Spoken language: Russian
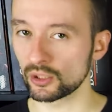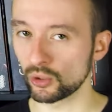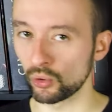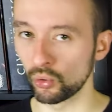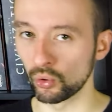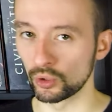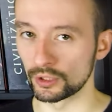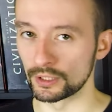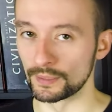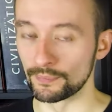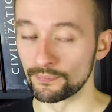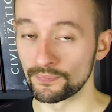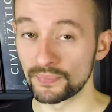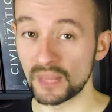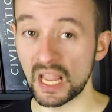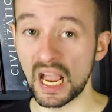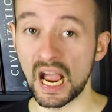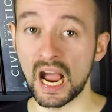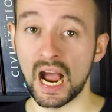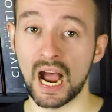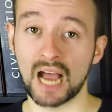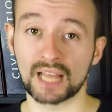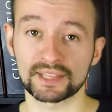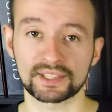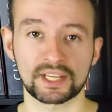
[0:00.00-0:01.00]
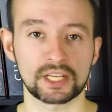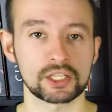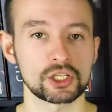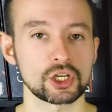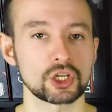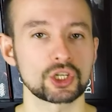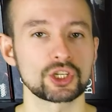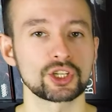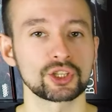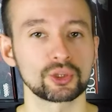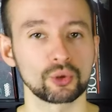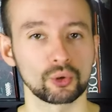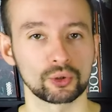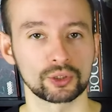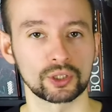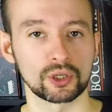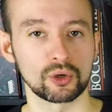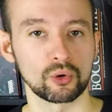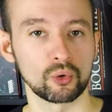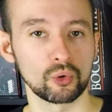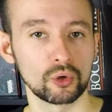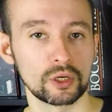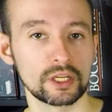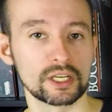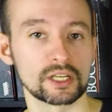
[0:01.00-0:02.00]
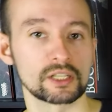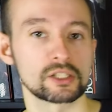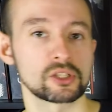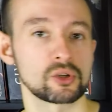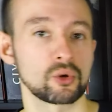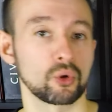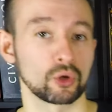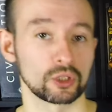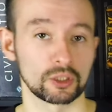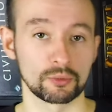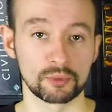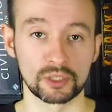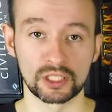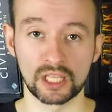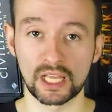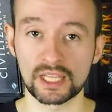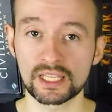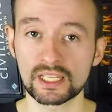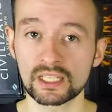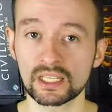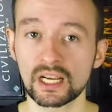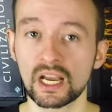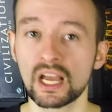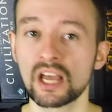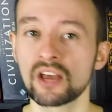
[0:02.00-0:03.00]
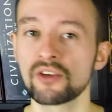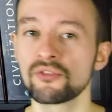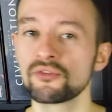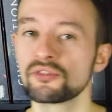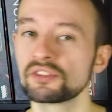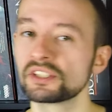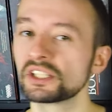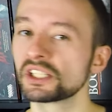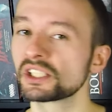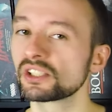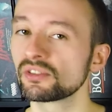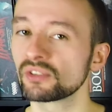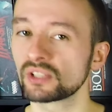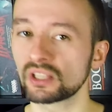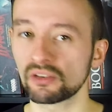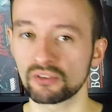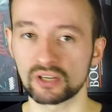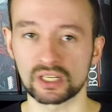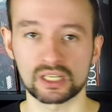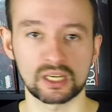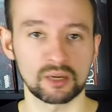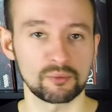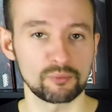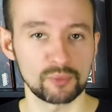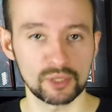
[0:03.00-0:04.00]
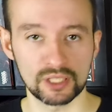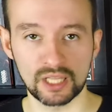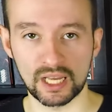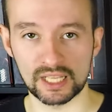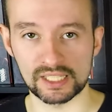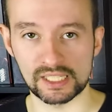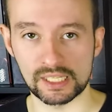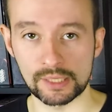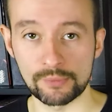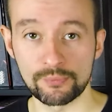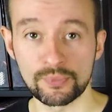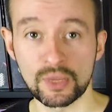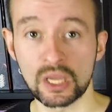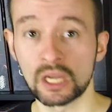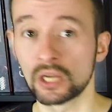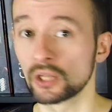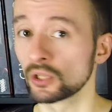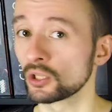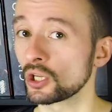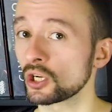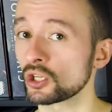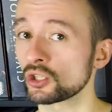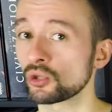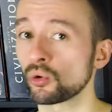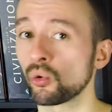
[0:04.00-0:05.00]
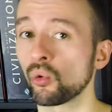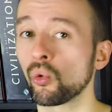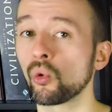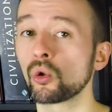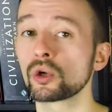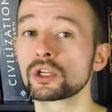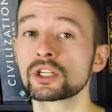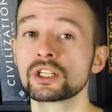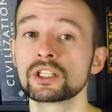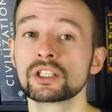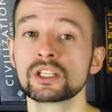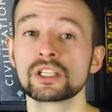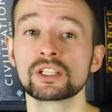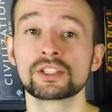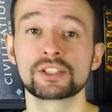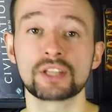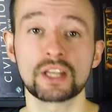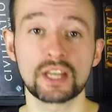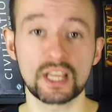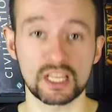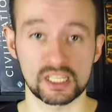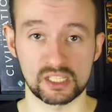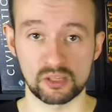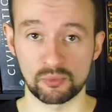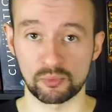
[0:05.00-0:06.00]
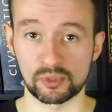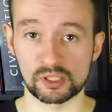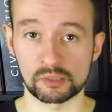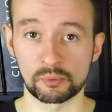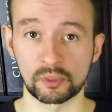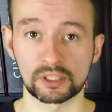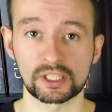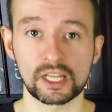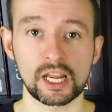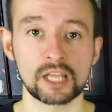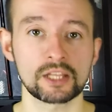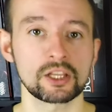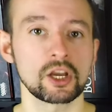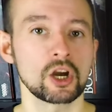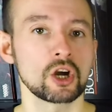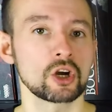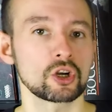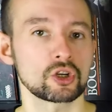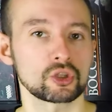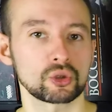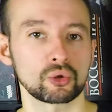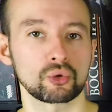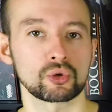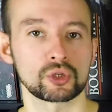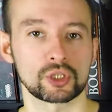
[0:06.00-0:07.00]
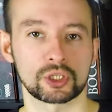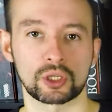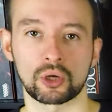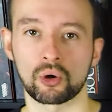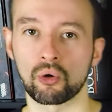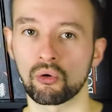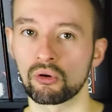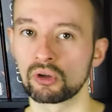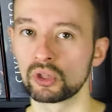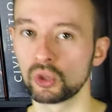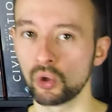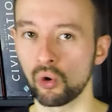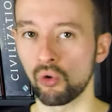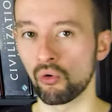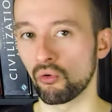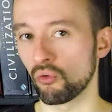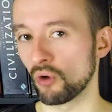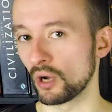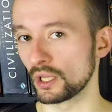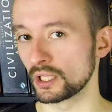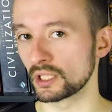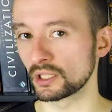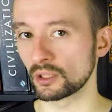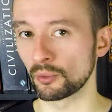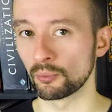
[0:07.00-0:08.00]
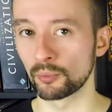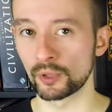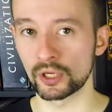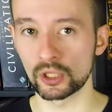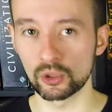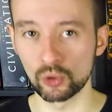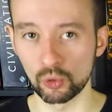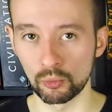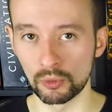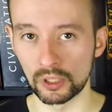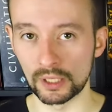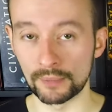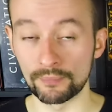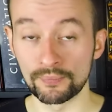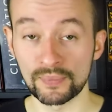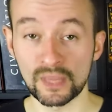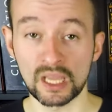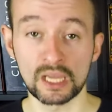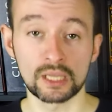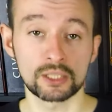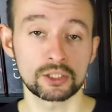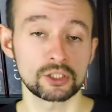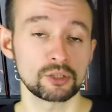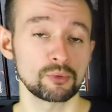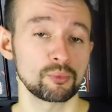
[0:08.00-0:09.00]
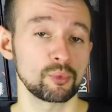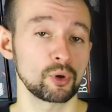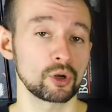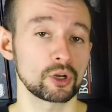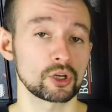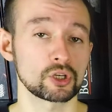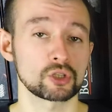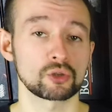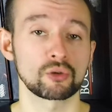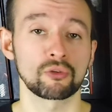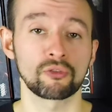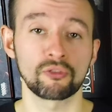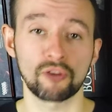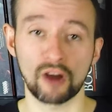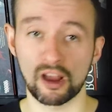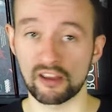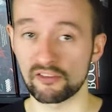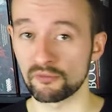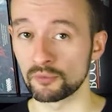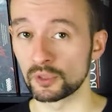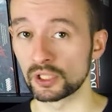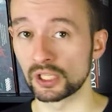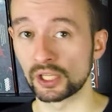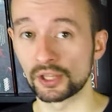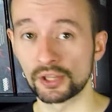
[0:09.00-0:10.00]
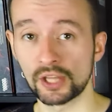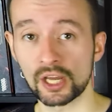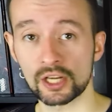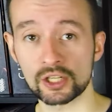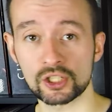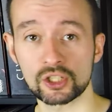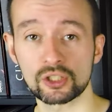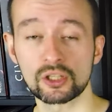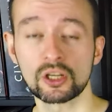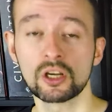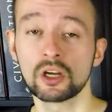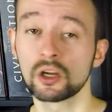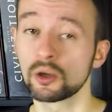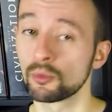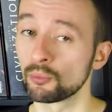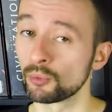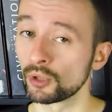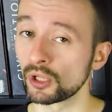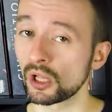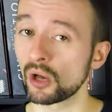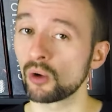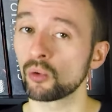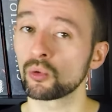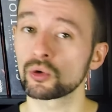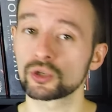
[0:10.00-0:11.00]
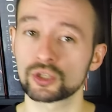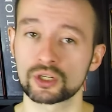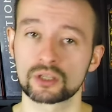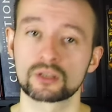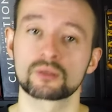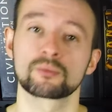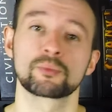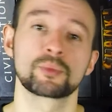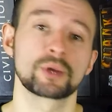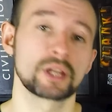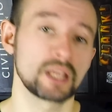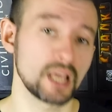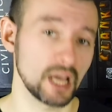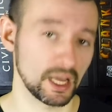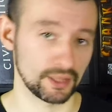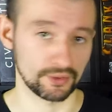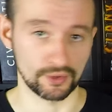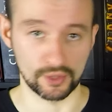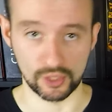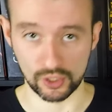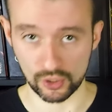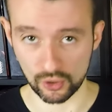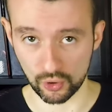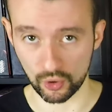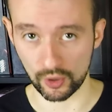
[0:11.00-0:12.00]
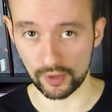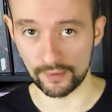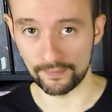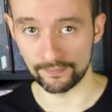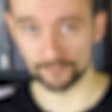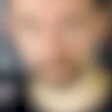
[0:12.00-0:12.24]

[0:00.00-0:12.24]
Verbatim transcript: коды, а также жетоны улик с кодами на них в виде цветовых комбинаций. Так что очень интересно посмотреть, что же такого нового они там придумали, тем более что Five Minute Dungeon была очень приятной игрой.